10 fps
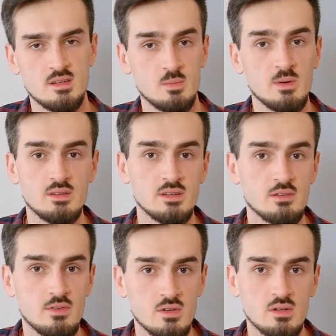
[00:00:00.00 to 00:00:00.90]
dopiero się
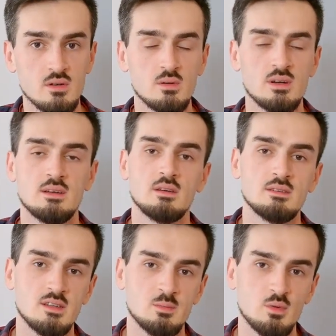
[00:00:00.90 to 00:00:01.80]
tworzą.
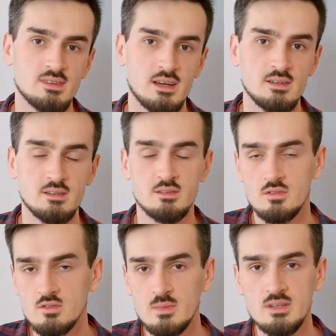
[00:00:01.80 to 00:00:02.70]
Zespół stara się
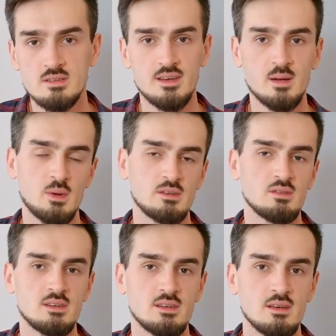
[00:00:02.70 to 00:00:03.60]
zrozumieć to, jak
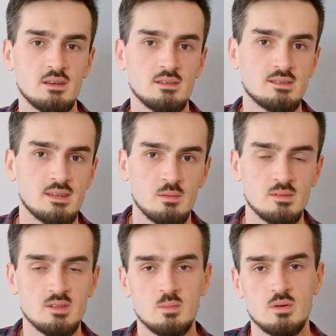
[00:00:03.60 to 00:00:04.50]
pracuje się z samym
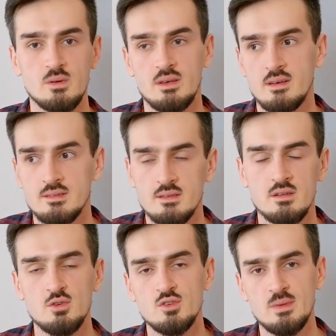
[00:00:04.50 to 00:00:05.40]
sobą i z
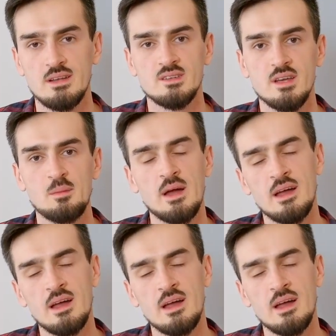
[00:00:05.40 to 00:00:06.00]
ludźmi nawzajem,